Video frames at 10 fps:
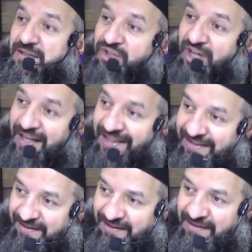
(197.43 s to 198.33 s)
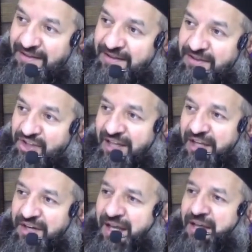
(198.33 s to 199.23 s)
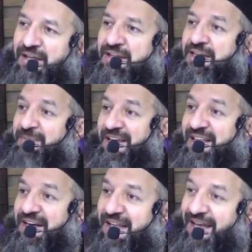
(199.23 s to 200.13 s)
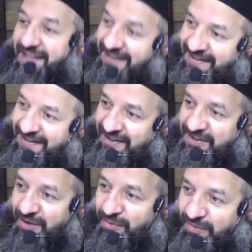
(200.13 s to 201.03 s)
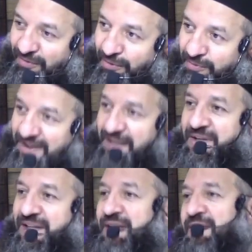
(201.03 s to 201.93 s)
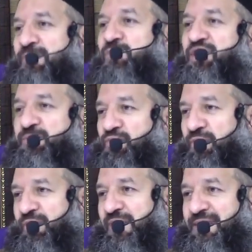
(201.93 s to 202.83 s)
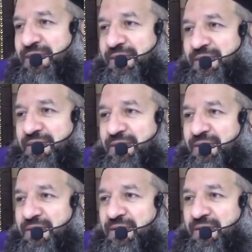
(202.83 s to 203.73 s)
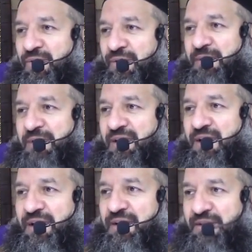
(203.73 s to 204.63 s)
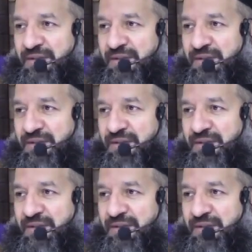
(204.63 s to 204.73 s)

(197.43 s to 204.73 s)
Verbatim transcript: cennetin şeylerine, nimetlerine işte ölümü tatmadan ulaşmış oluyorlar. O nimetlere.